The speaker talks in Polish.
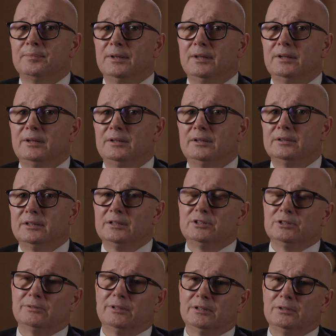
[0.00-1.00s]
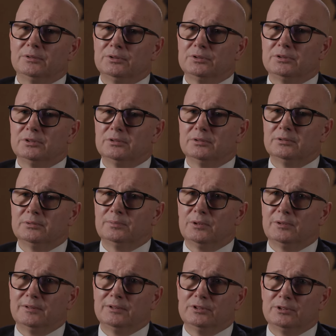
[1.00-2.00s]
I tę działalność
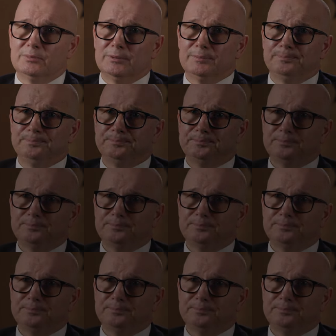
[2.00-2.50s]
prowadzimy.